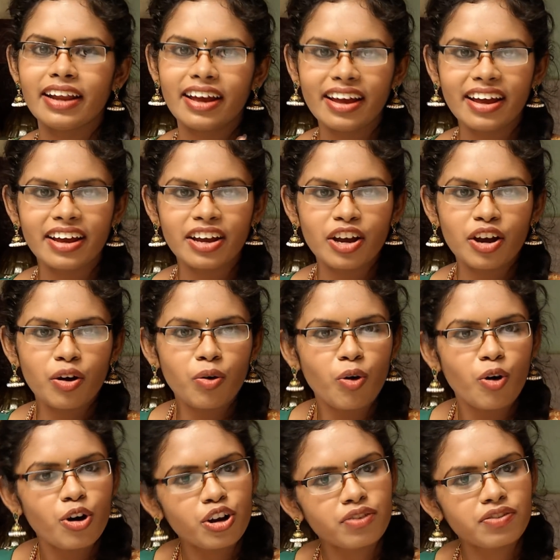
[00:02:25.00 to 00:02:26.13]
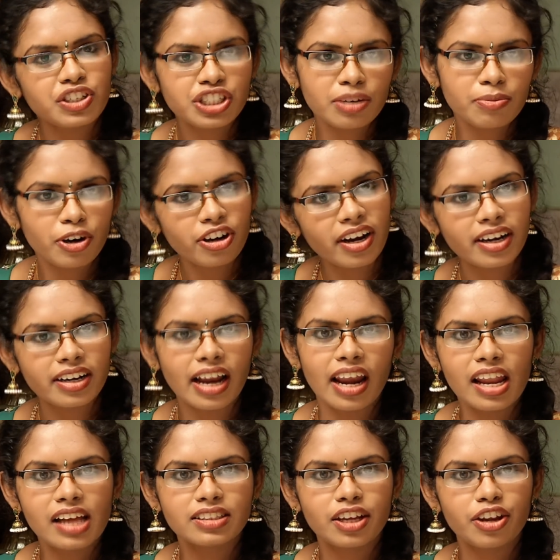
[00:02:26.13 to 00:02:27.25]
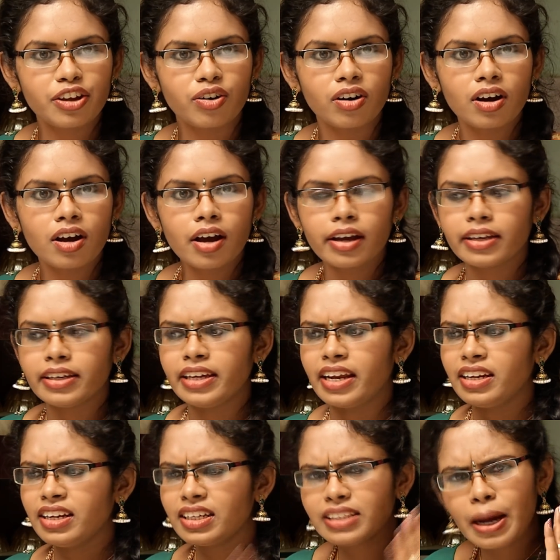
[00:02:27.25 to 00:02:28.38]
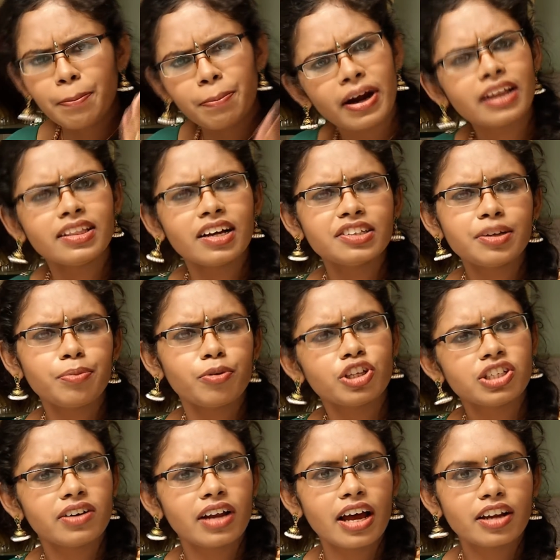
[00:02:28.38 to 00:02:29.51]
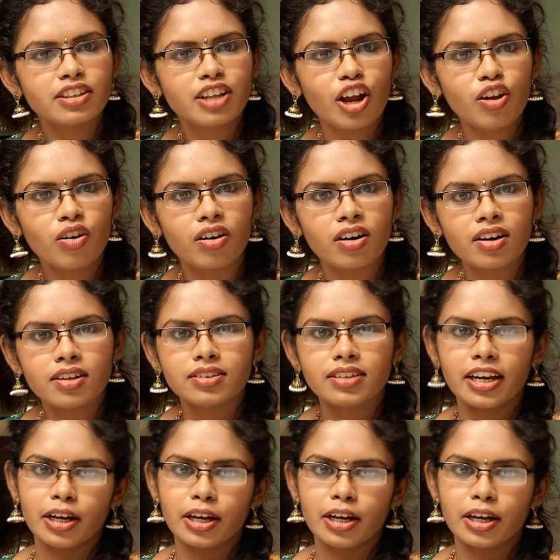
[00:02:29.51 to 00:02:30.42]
அண்ணன் ஒரு விஷயம் மட்டும் எனக்கு நல்லா தெரியும் என்னதான் அவன் பணத்தாசை பிடிச்சவனா இருந்தாலும்